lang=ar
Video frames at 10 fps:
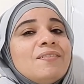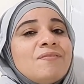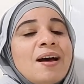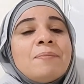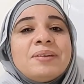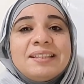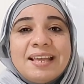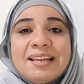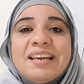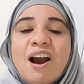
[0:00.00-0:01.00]

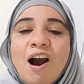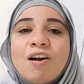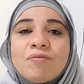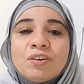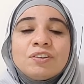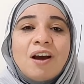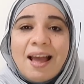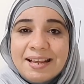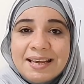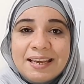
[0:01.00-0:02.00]
فبالتالي هعرف انطق
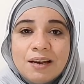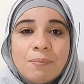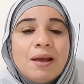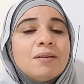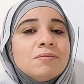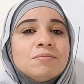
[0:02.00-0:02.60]
اي كلمه